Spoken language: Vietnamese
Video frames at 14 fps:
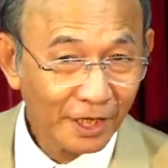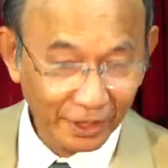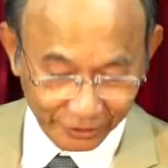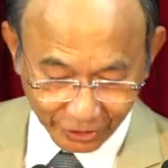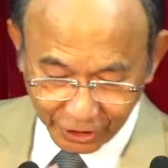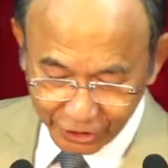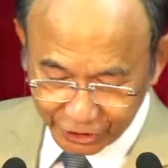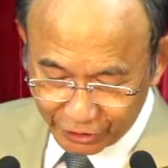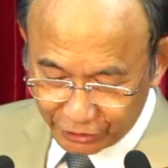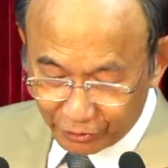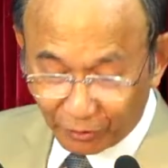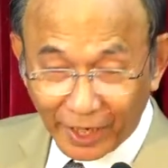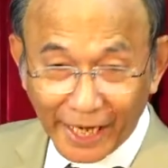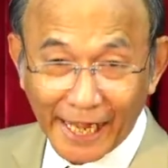Tiên tri
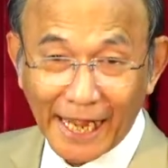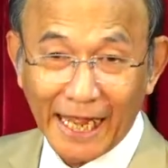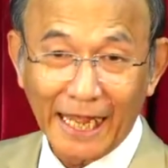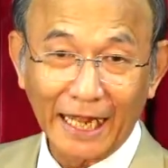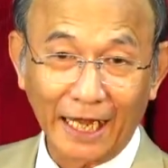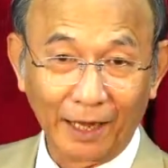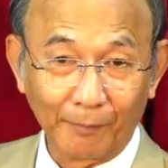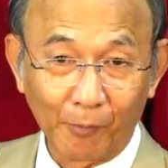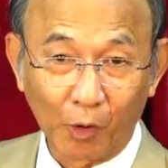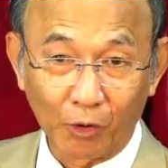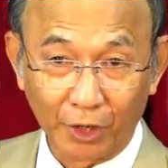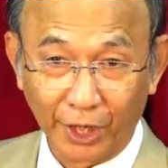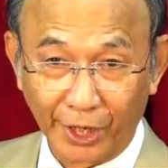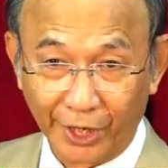Jonah là một
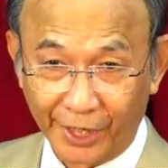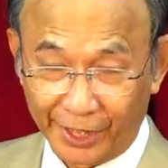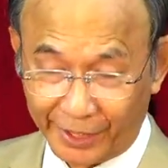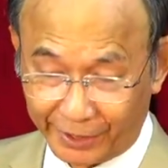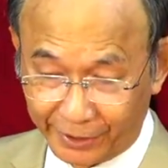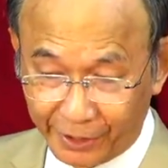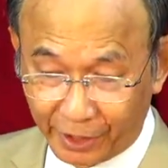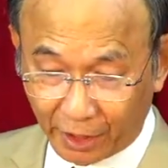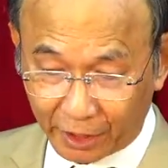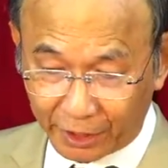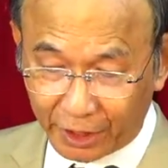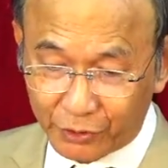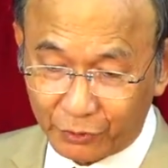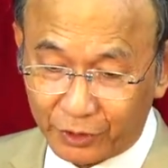người được
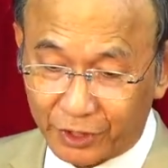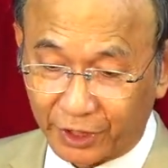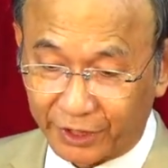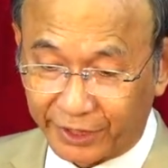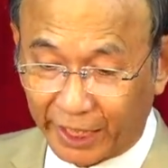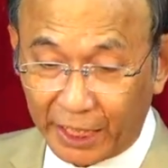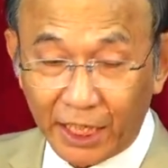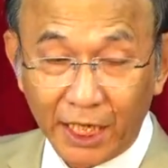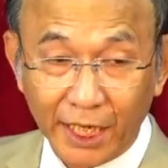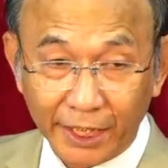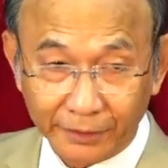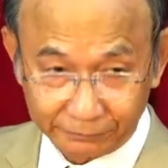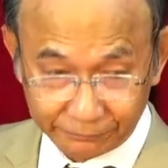Đức Chúa Trời giấy lên